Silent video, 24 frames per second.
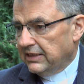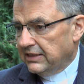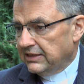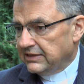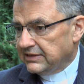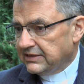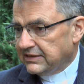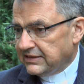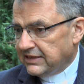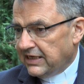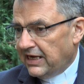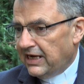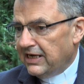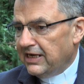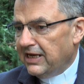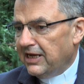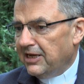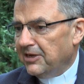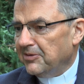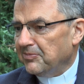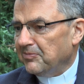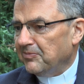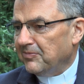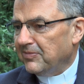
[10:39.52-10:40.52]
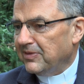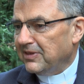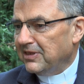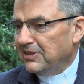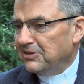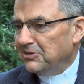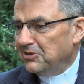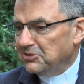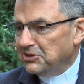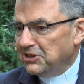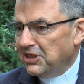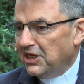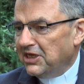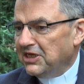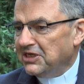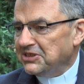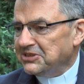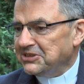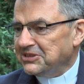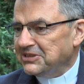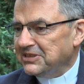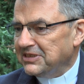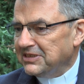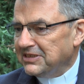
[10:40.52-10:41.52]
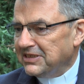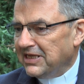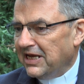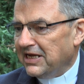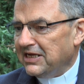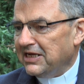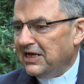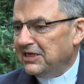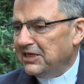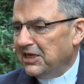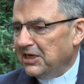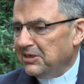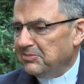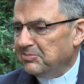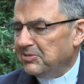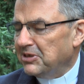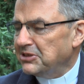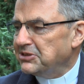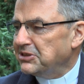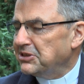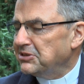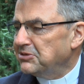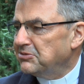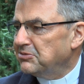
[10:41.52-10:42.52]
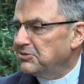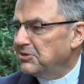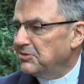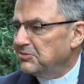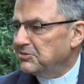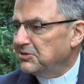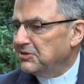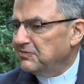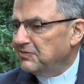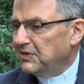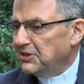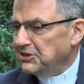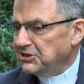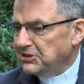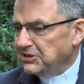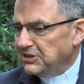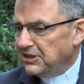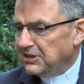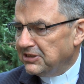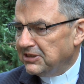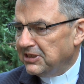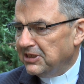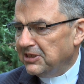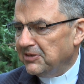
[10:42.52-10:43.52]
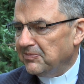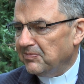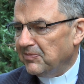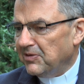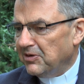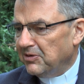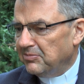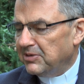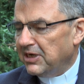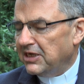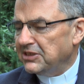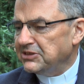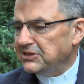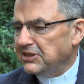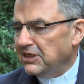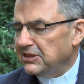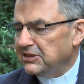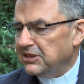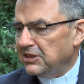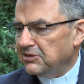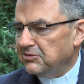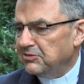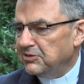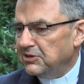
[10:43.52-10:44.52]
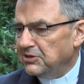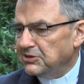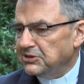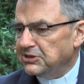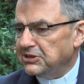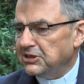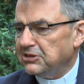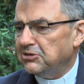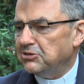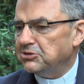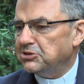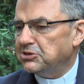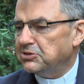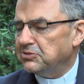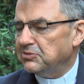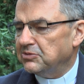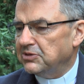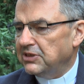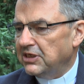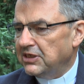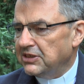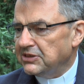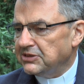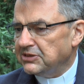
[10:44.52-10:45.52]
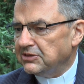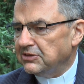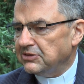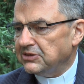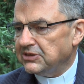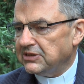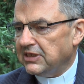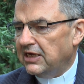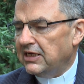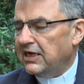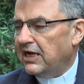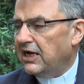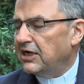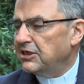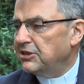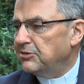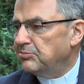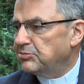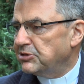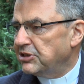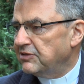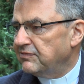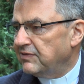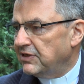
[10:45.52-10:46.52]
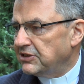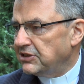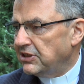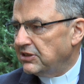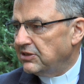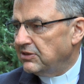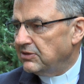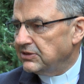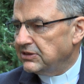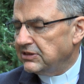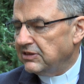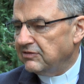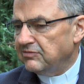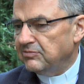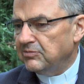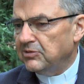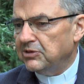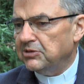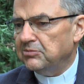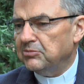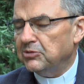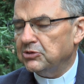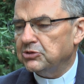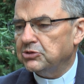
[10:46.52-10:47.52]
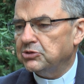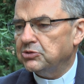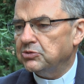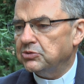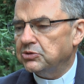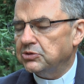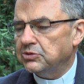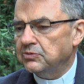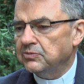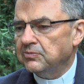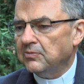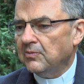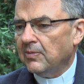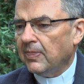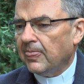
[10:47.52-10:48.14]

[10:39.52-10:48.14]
skala no nie jest taka, jak prezentują to właśnie te obrazy atakujące Kościół. Nie jest to skala ani przeważająca w moim odczuciu.